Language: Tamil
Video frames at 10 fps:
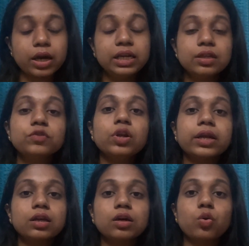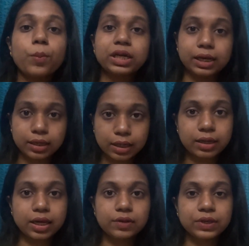இன்டர்வியூவில் என்ன ரொம்ப டெக்னிக்கலாக
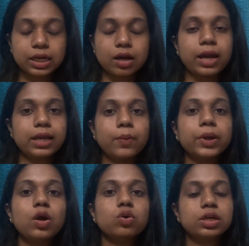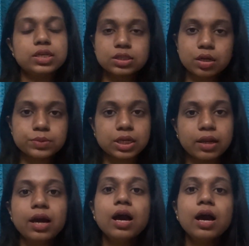கேள்வி கேட்டாங்க எல்லாமே நான் உங்களுக்கு டிஸ்கிரிப்ஷனில்